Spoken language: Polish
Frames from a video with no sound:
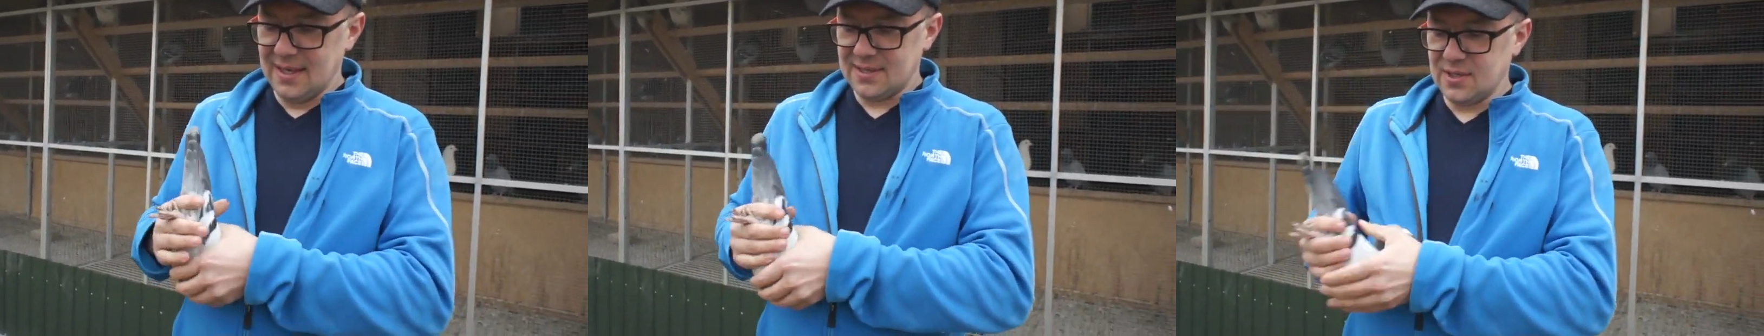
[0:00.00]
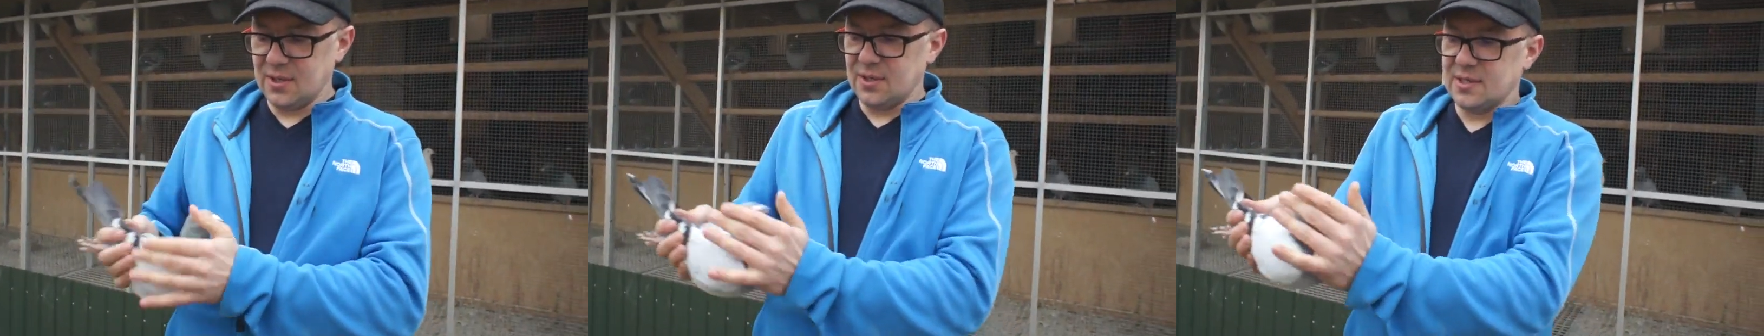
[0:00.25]

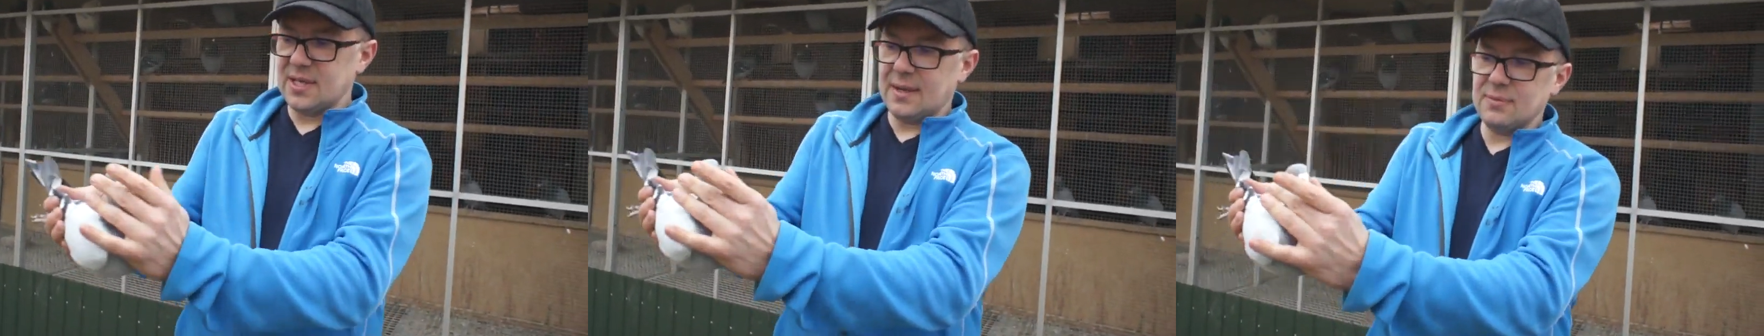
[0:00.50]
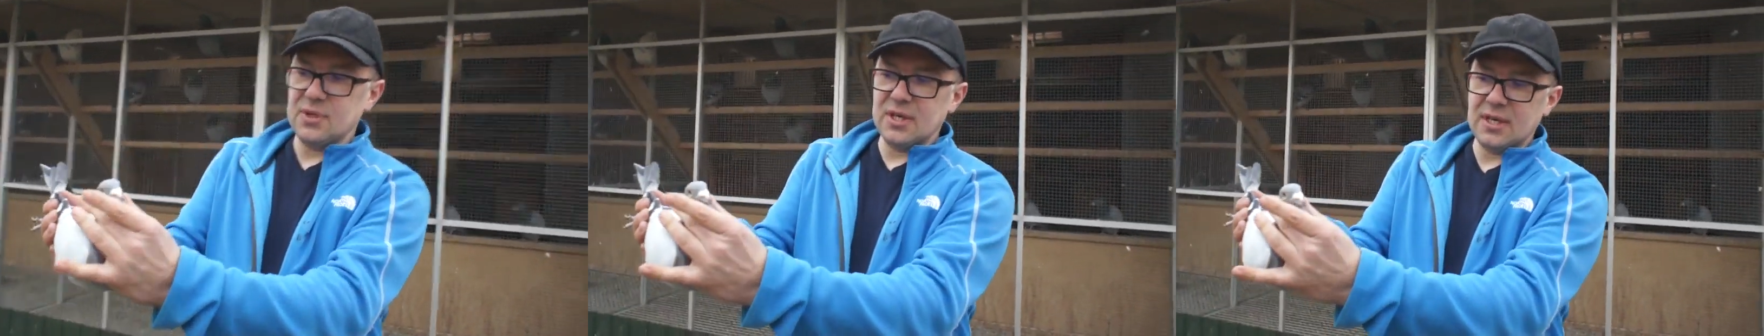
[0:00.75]
jest to
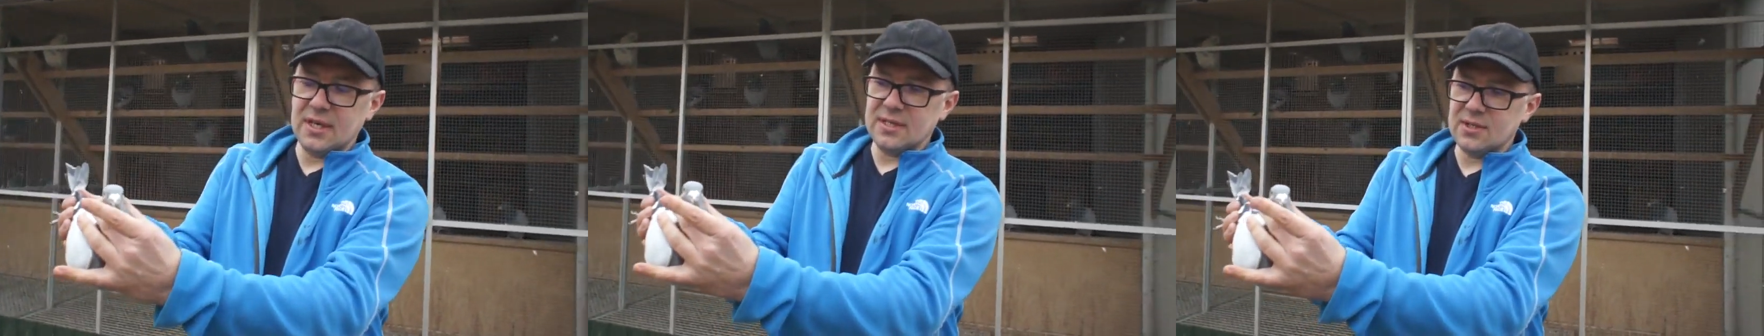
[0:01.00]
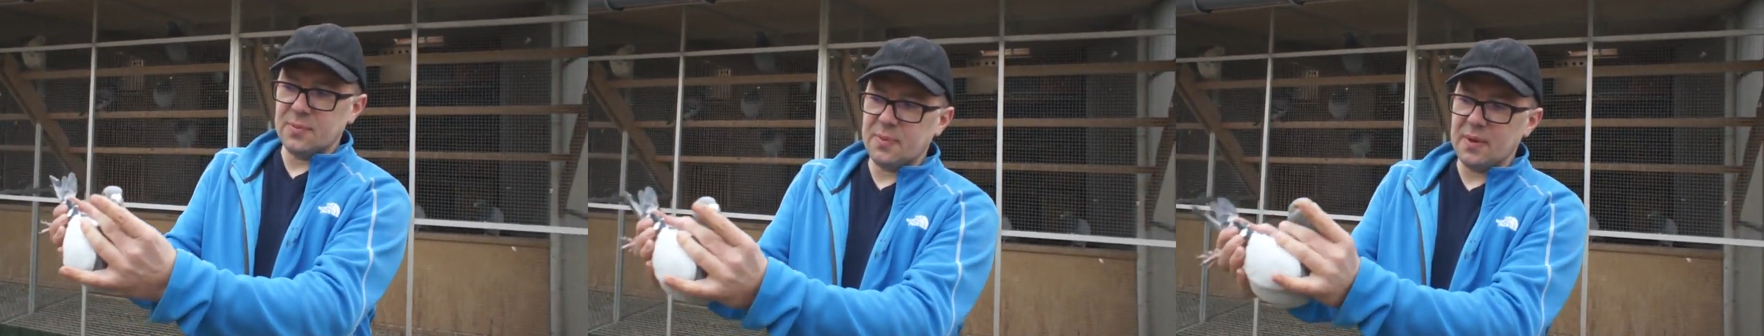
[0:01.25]
samczyk,
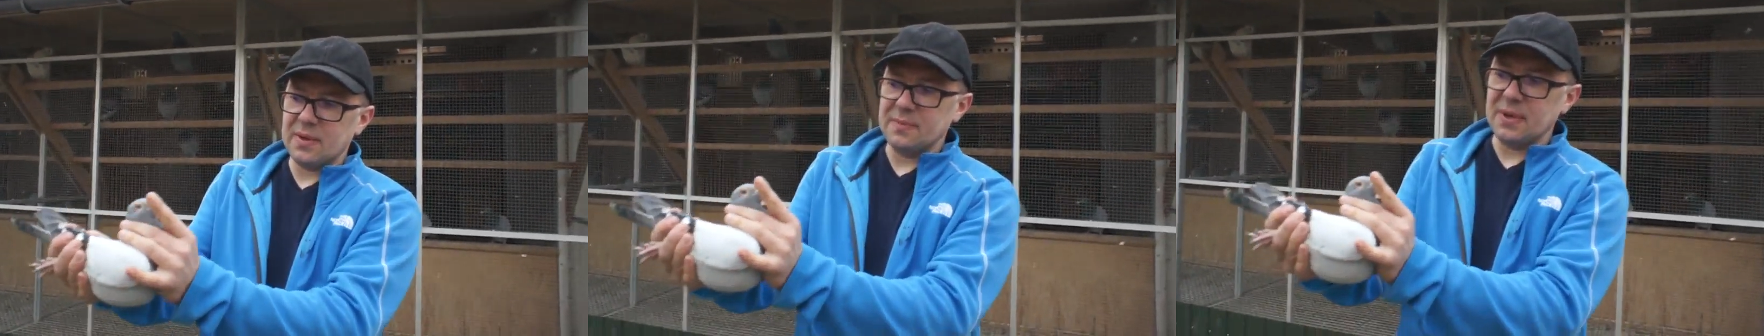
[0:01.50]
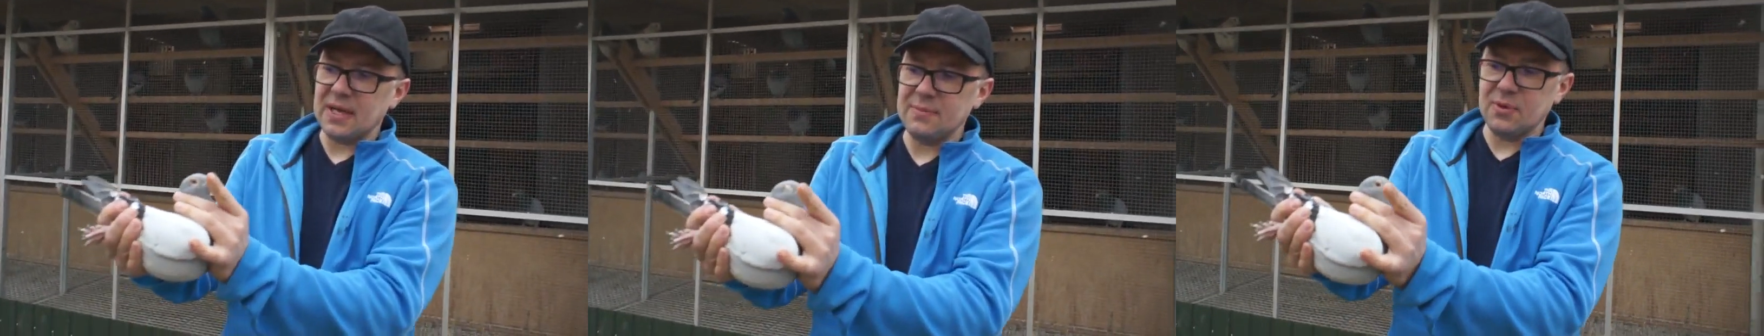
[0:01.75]
jest to pełen
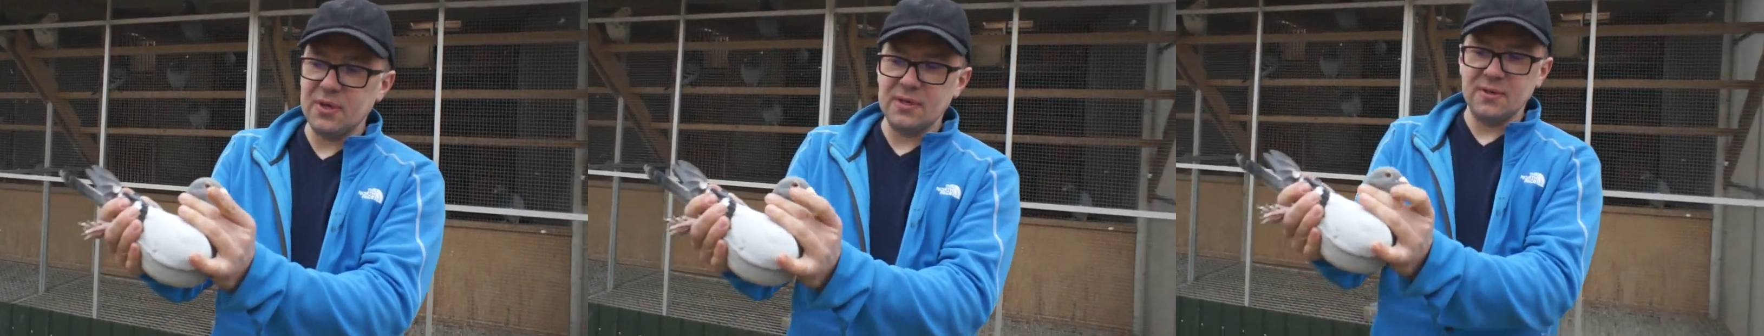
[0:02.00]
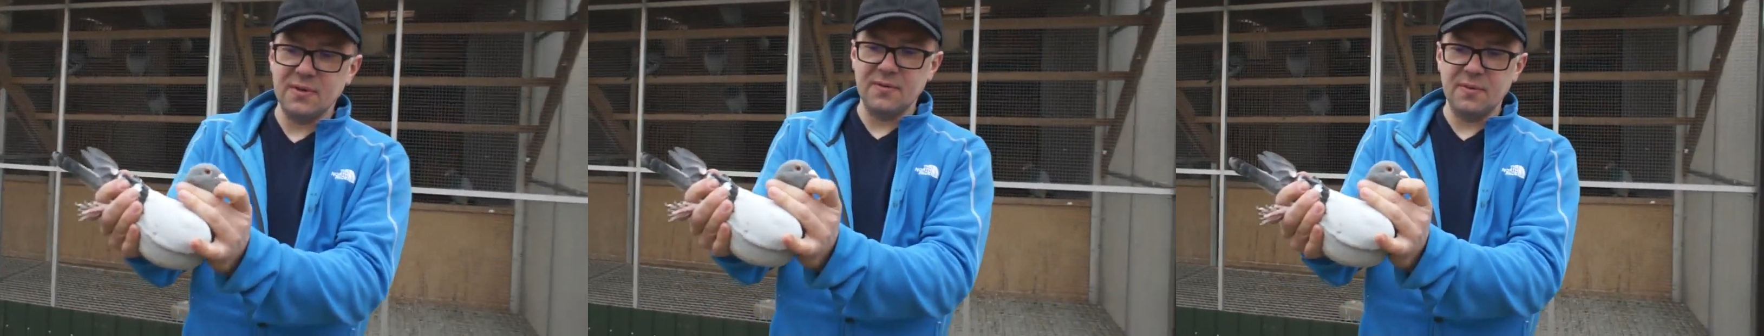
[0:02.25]
brat
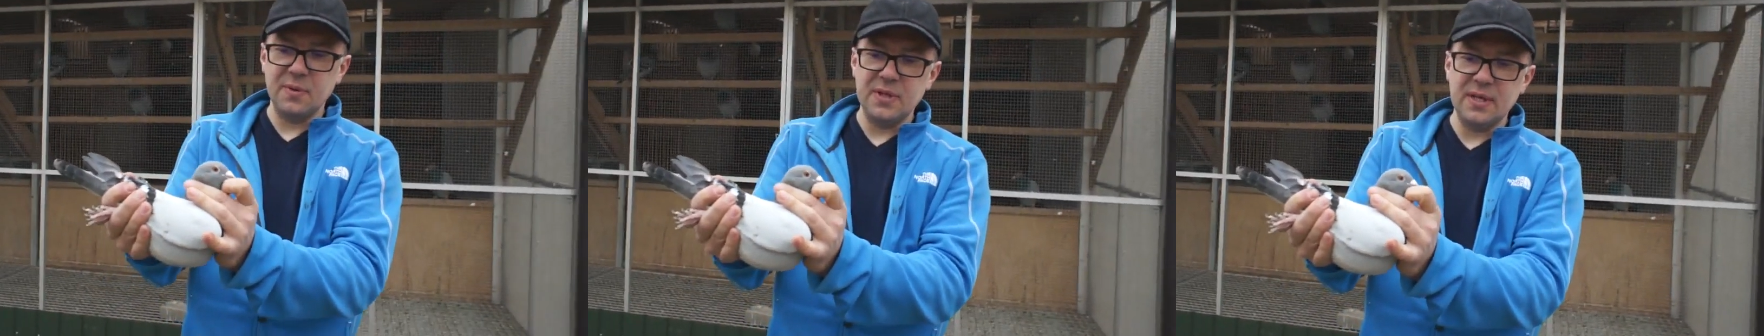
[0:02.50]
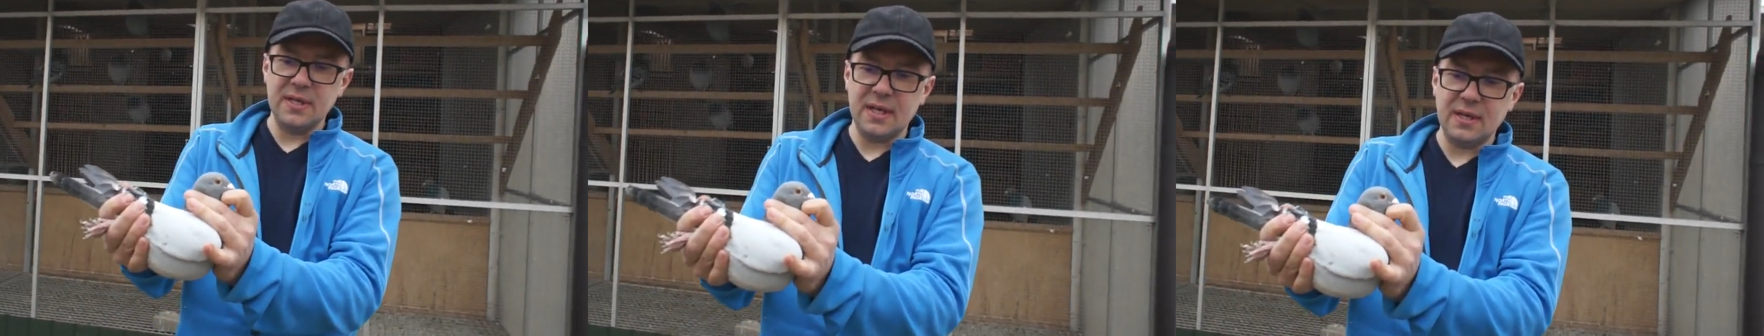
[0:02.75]
moich e,
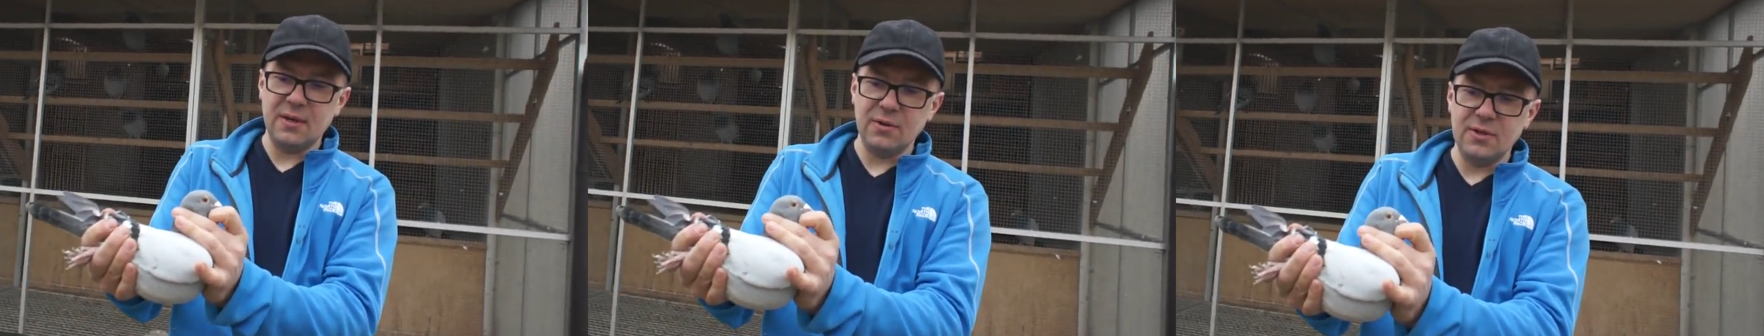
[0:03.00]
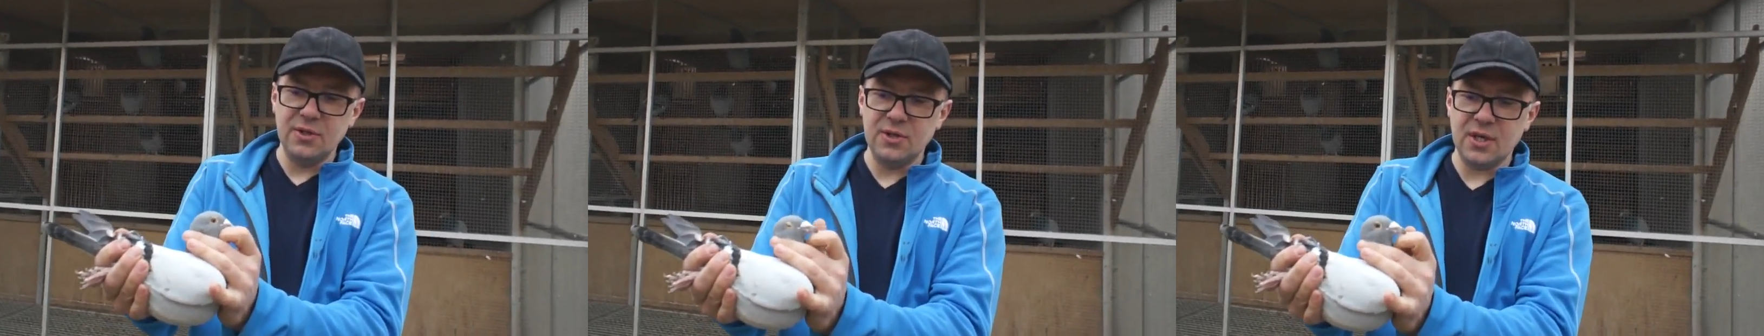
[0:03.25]
wybitnych takich
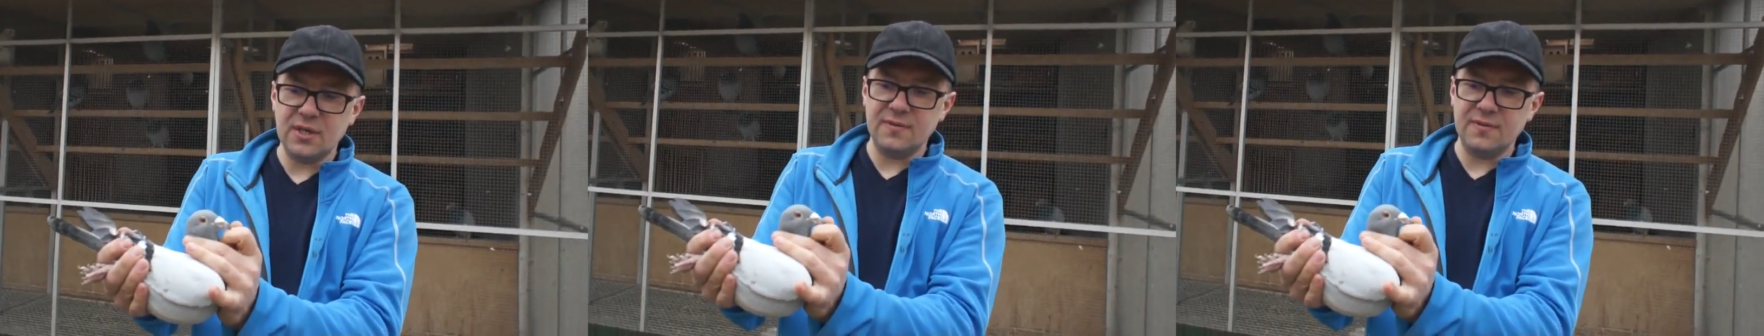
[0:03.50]
lotniczek.